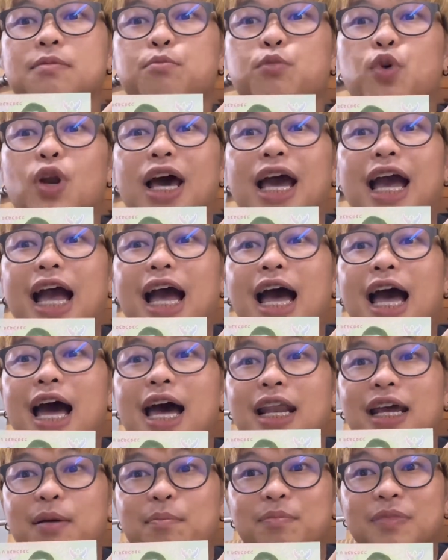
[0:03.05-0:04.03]
มูลค่า
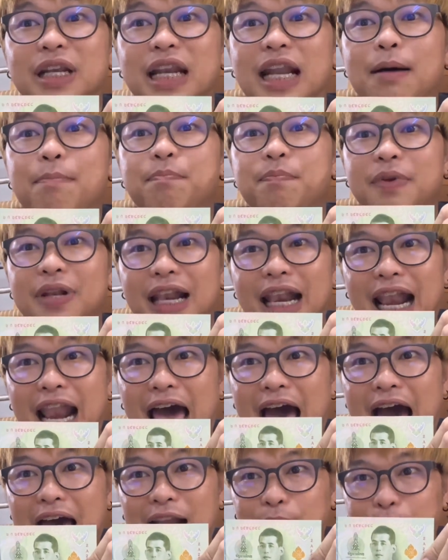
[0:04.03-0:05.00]
นะครับนับ
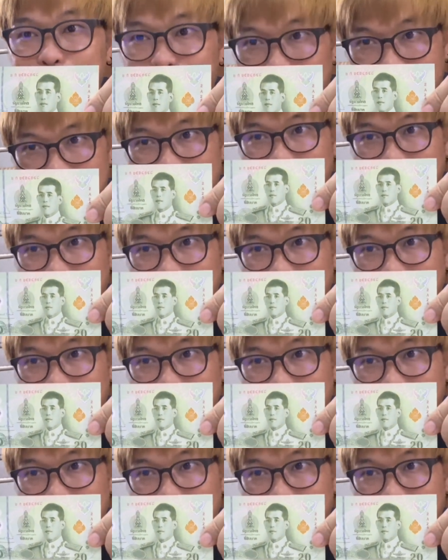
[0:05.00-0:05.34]
ล้านบา